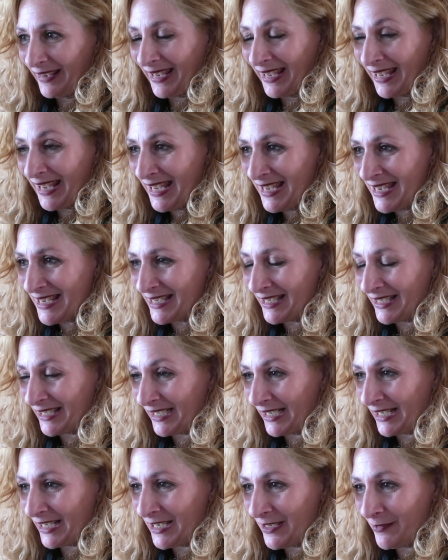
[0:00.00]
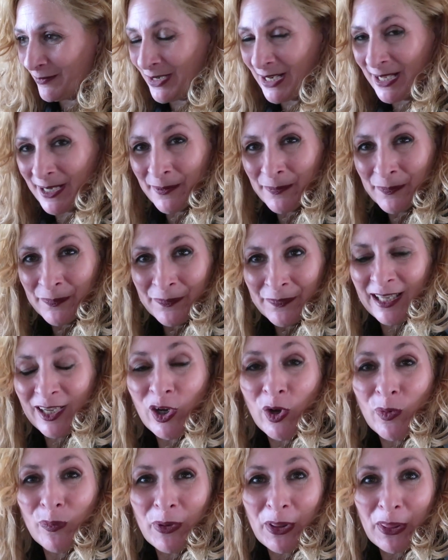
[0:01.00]
es increíble. He
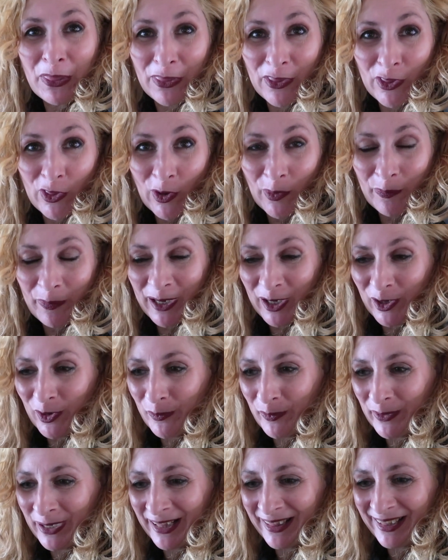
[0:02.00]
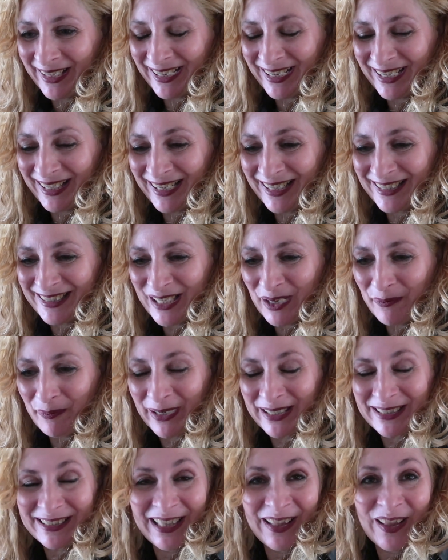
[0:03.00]
convencido a Paco para dejar allí
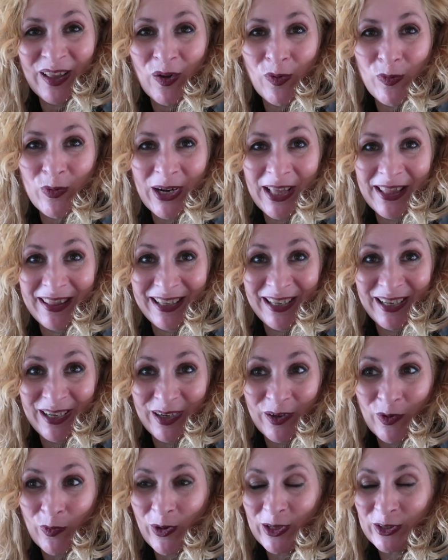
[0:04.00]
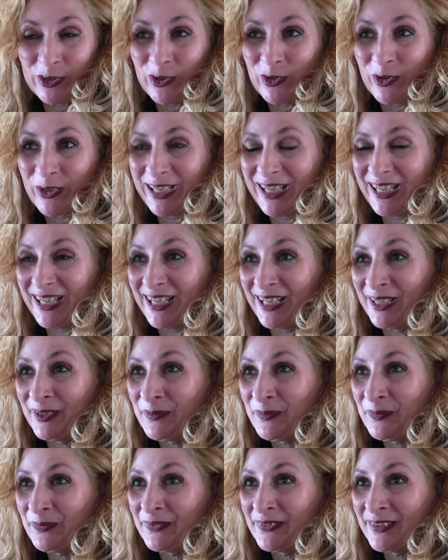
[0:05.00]
apartada una de 4K
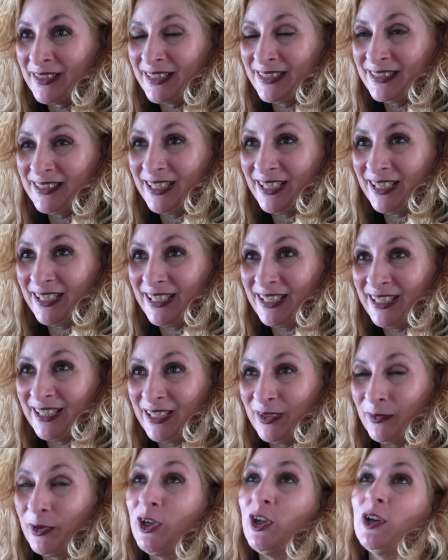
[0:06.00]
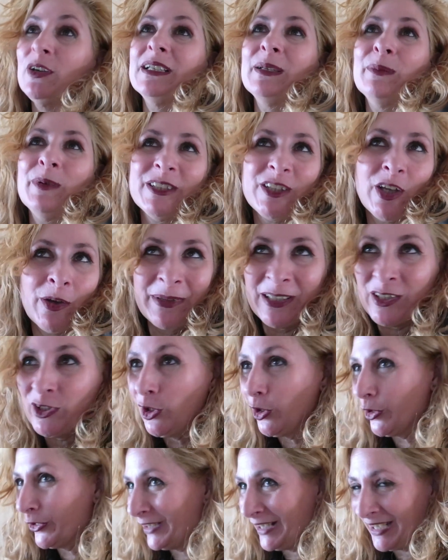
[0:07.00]
de... Bueno, hemos estado
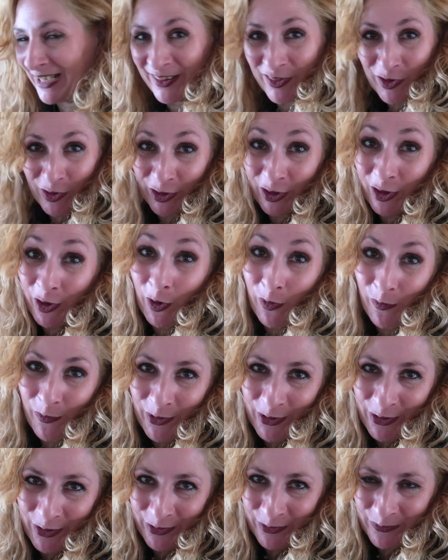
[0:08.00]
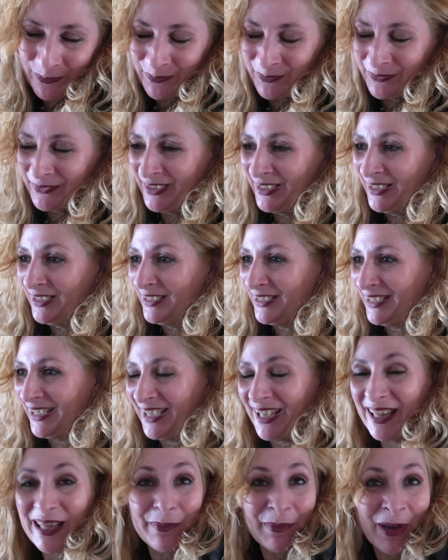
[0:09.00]
viendo ordenadores, cómo no.
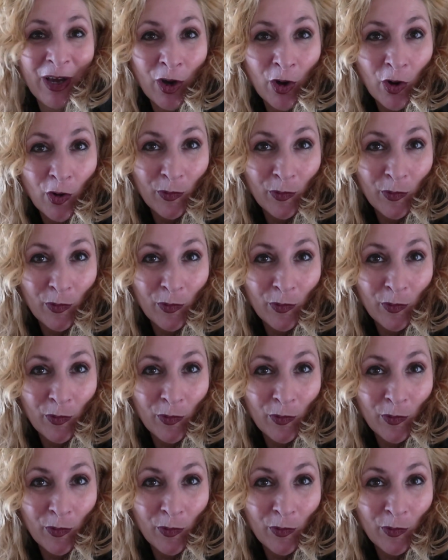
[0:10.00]
Que además